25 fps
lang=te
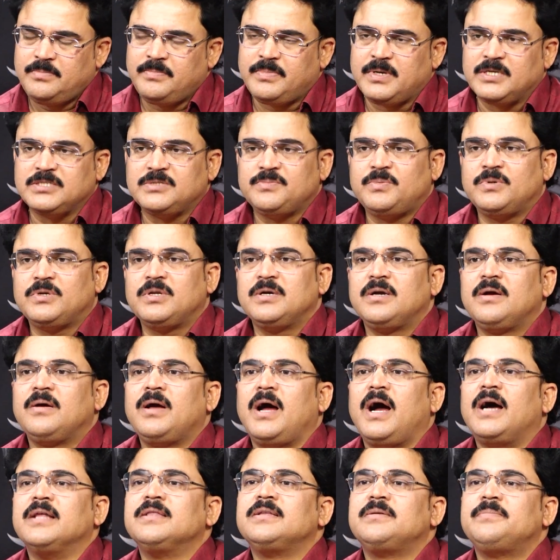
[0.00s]
ప్రస్ఫుటంగా
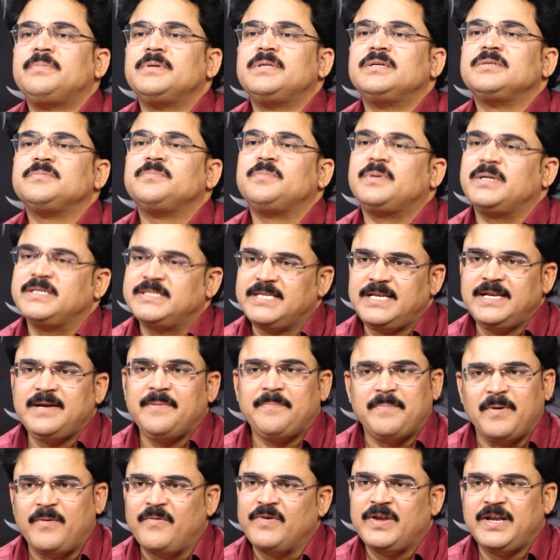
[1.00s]
ఆంధ్రప్రదేశ్ ప్రజలకి
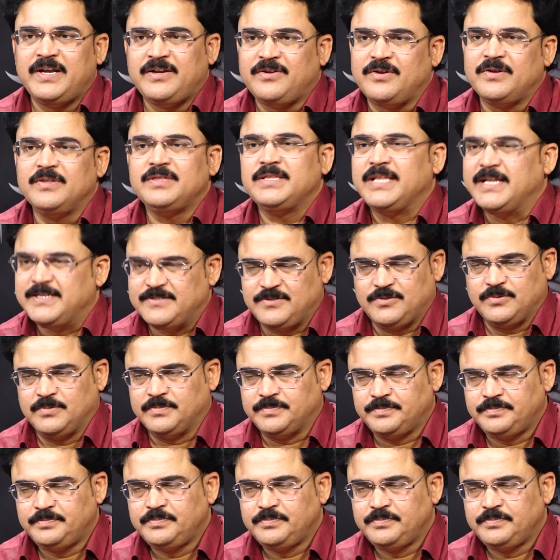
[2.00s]
పవన్ ఏంటనే తెలుసు